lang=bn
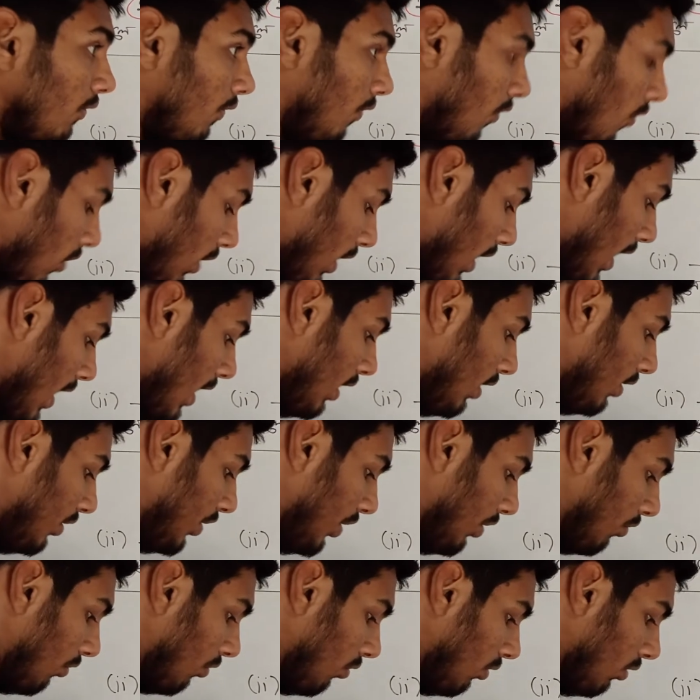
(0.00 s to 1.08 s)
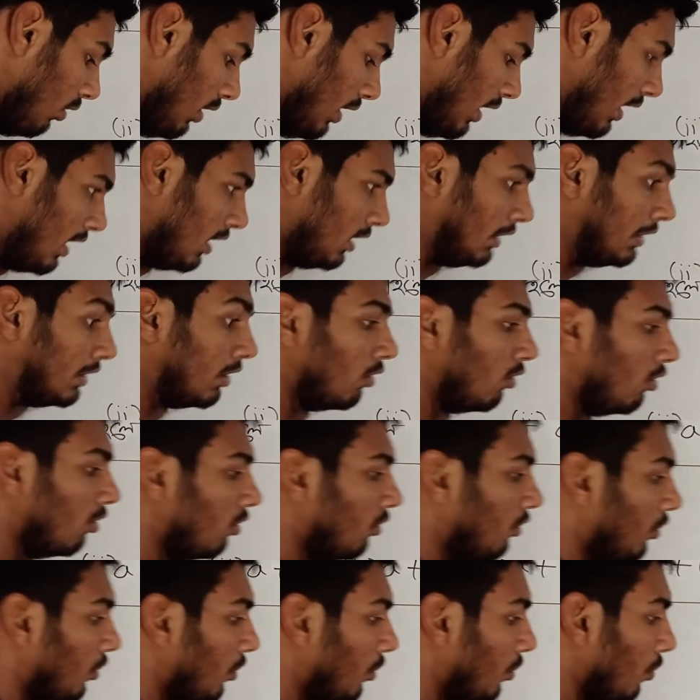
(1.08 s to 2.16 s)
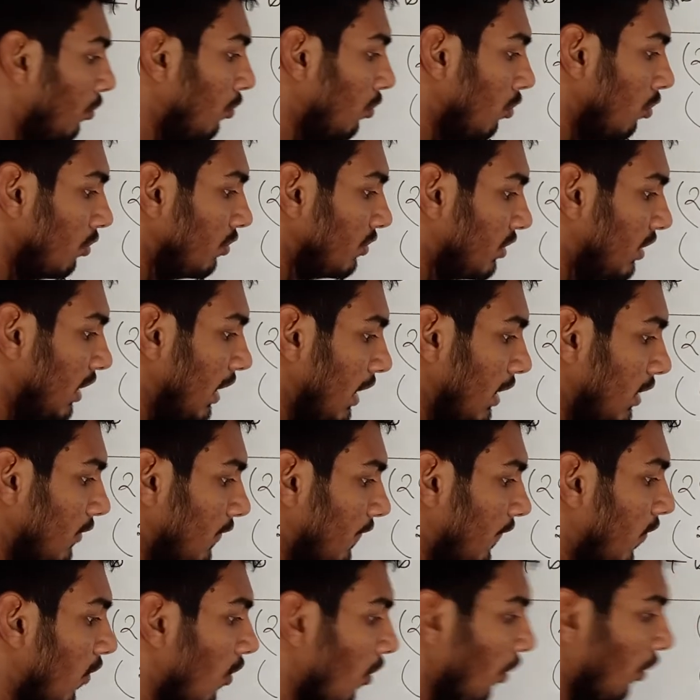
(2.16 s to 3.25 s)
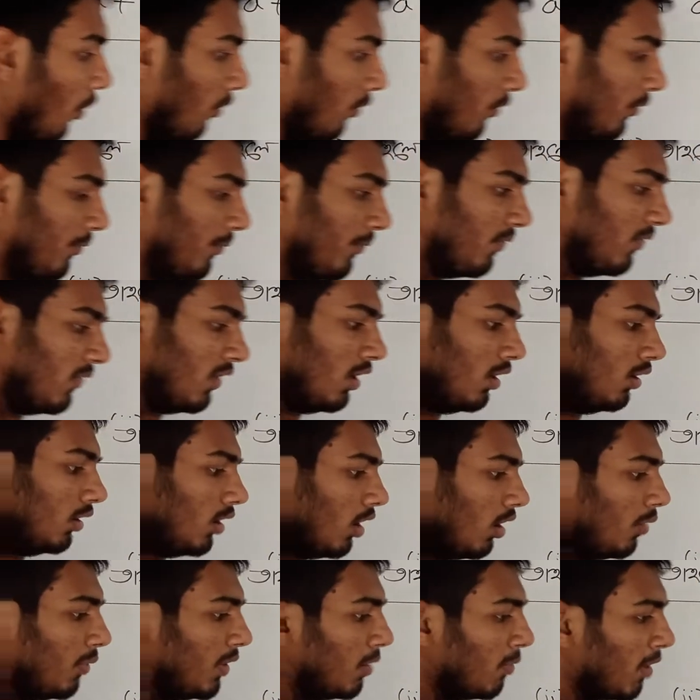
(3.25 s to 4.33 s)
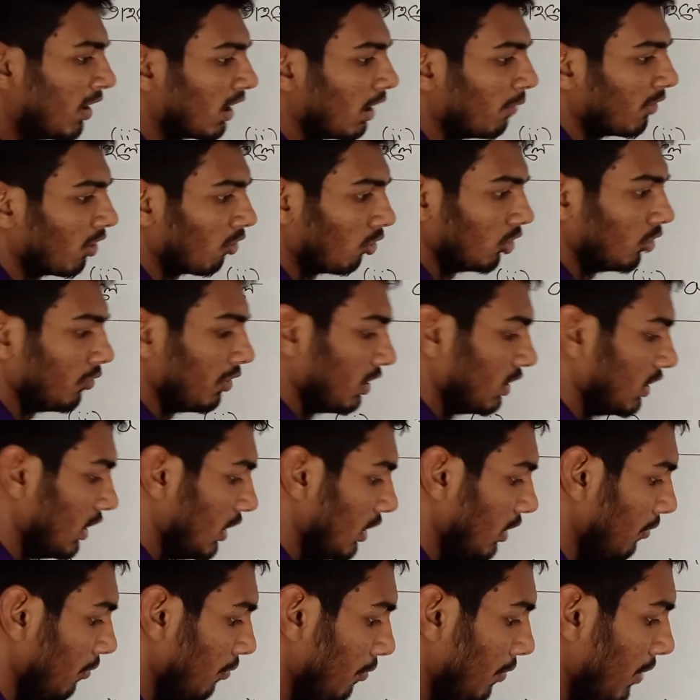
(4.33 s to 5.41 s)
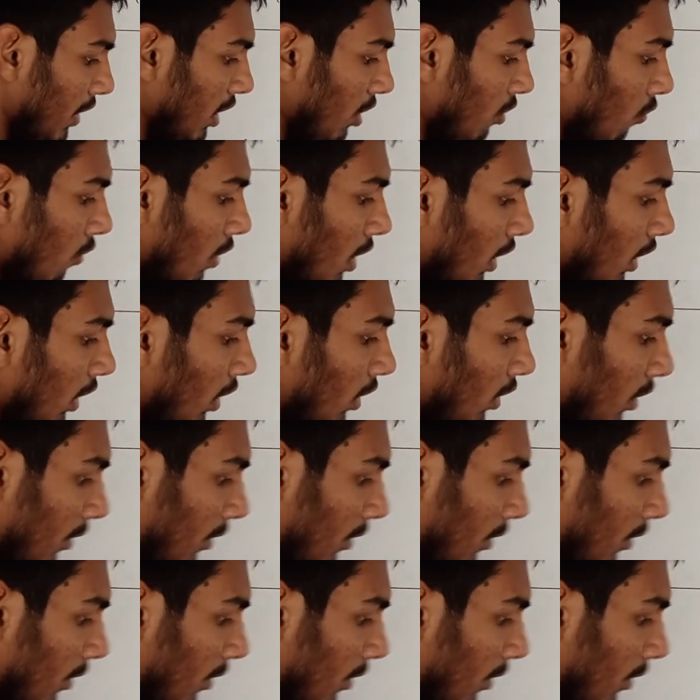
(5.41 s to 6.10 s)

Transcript: ফোর এইট জিরো এটা আসতেছে হলো টু সিক্স ফোর তাহলে বির মানটা আমরা কত পাচ্ছি বি ইকুয়াল